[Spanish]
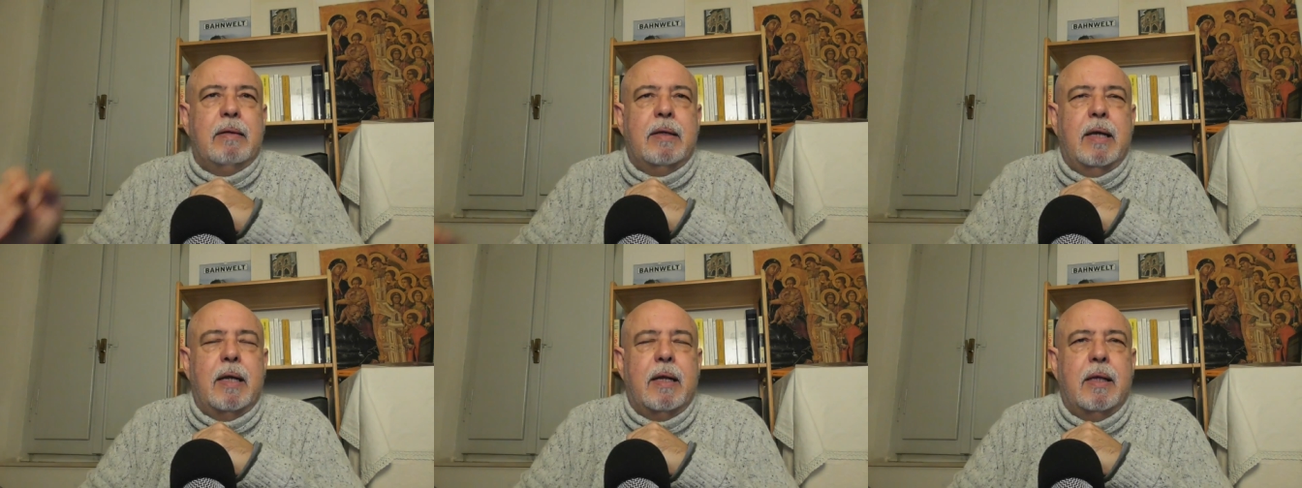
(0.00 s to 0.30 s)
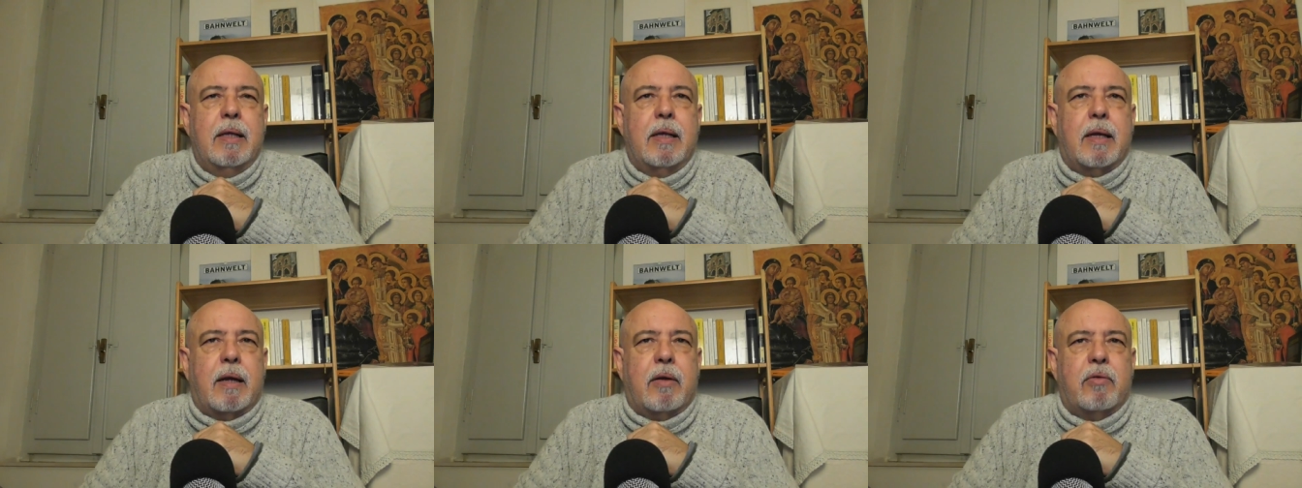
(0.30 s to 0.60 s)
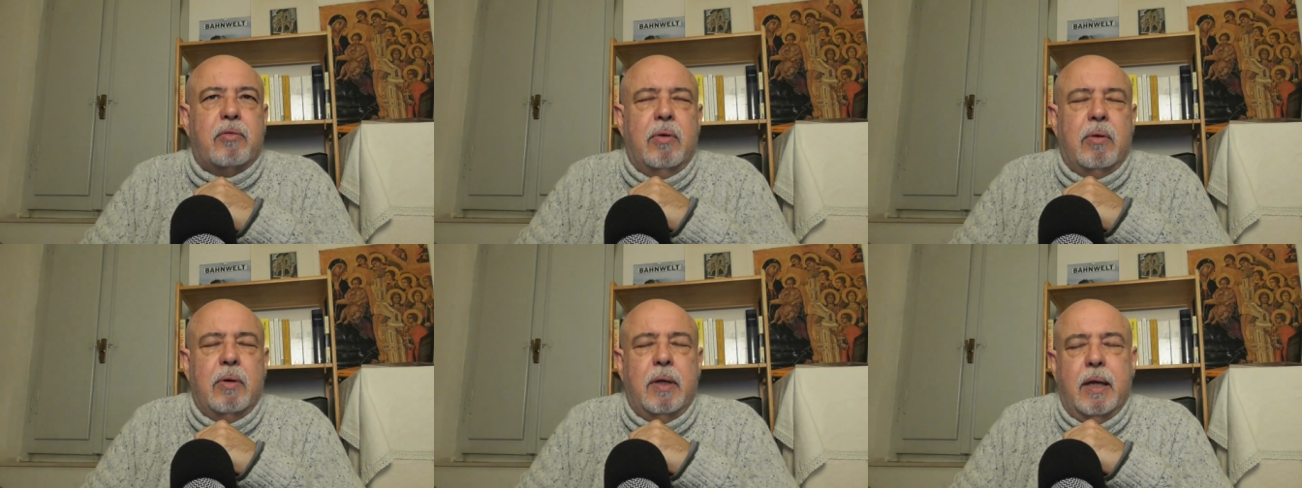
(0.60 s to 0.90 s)
serie de
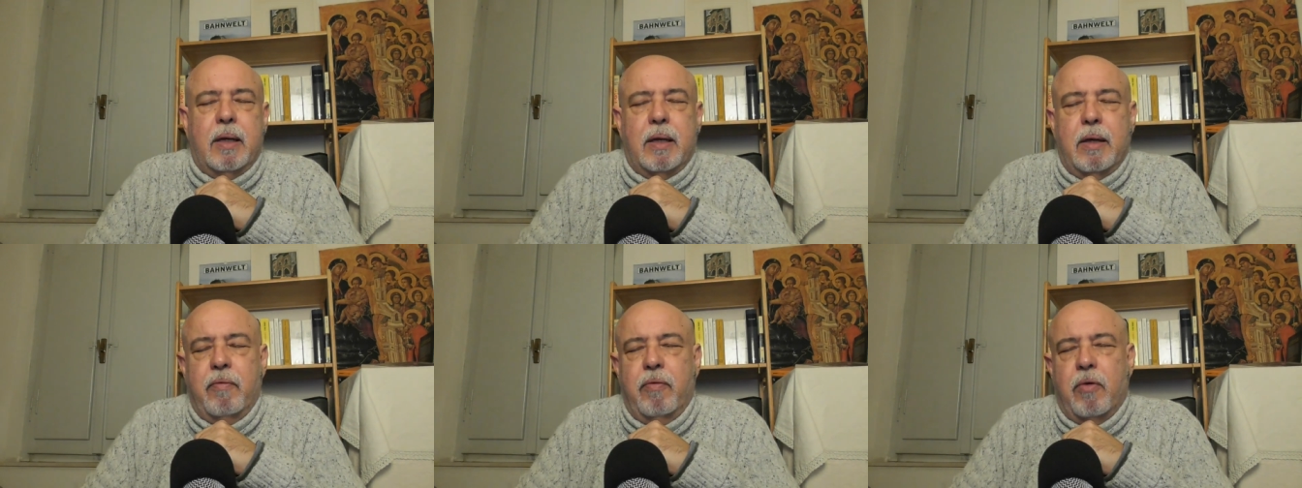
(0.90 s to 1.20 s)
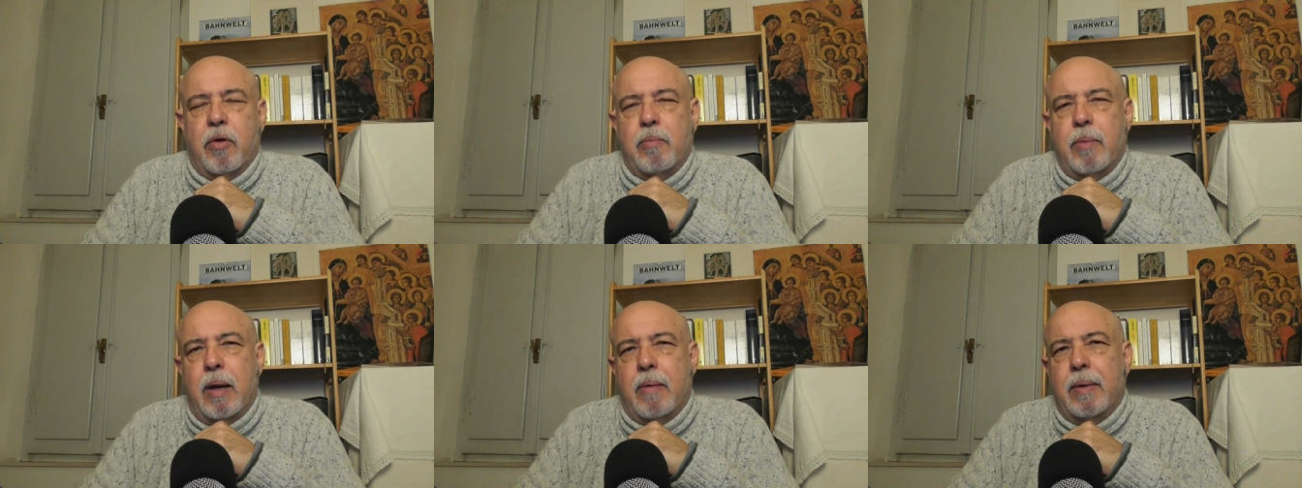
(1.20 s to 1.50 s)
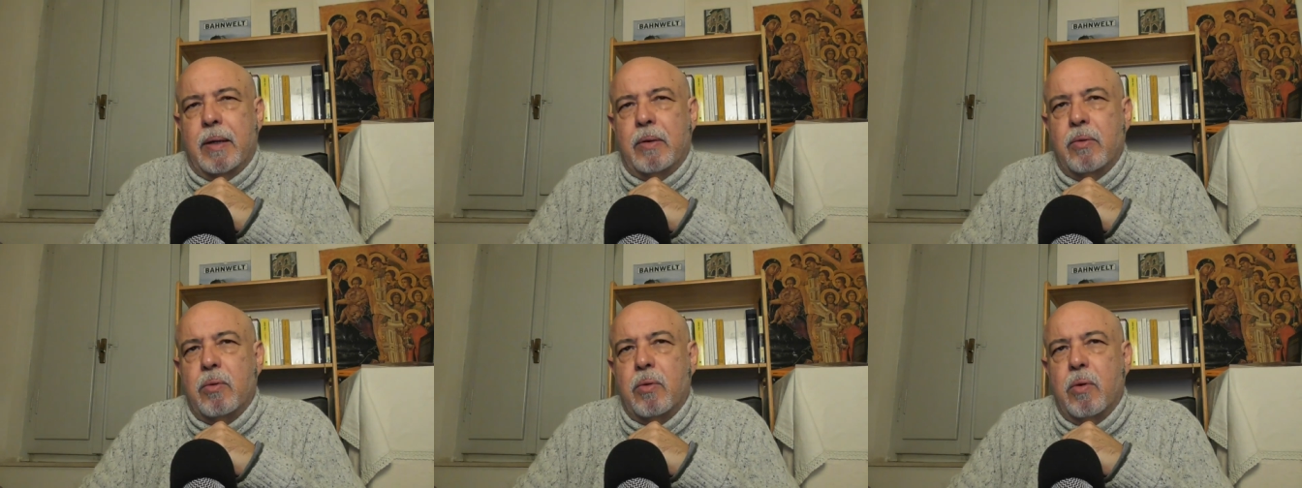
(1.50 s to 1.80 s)
razones que
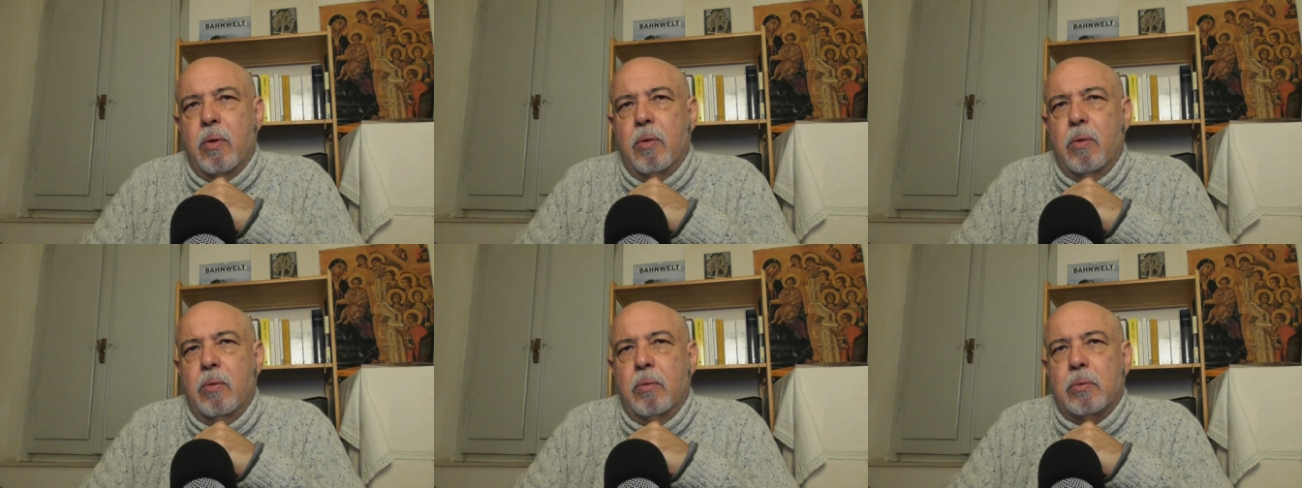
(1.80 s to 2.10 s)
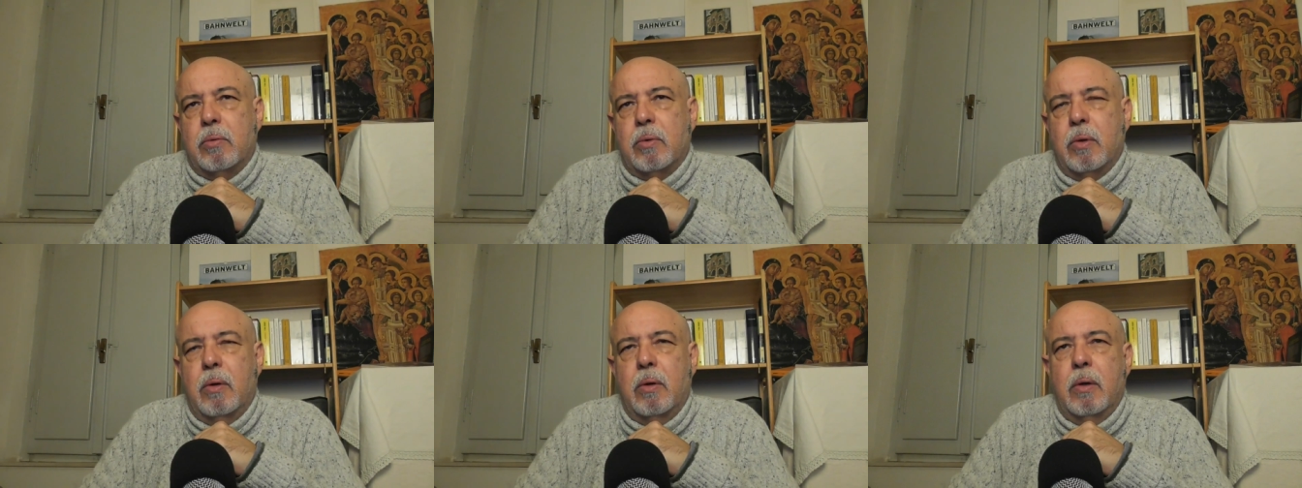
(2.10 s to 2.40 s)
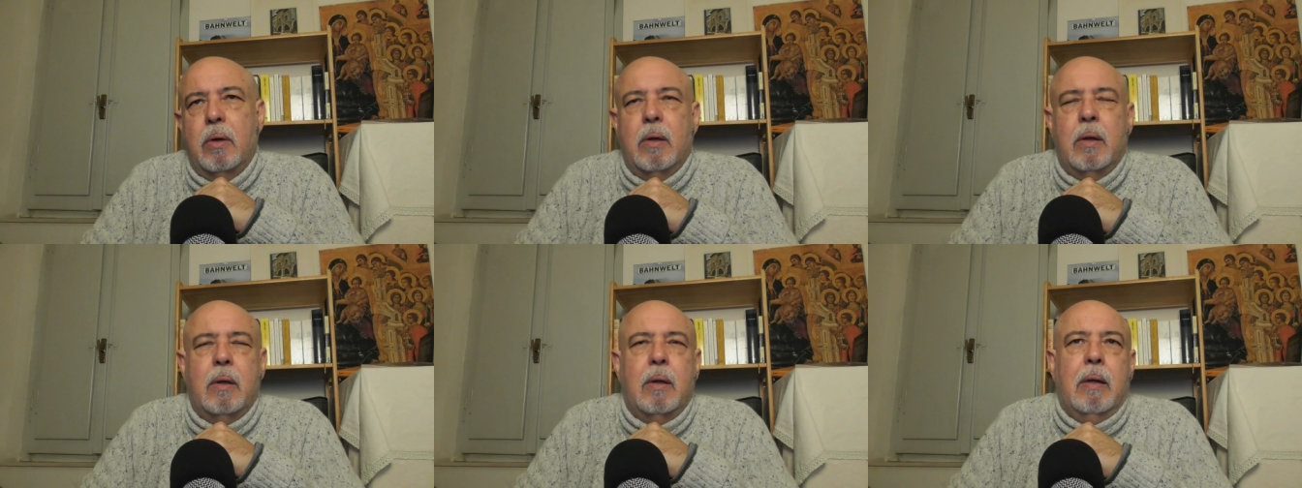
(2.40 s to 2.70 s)
formaban un conjunto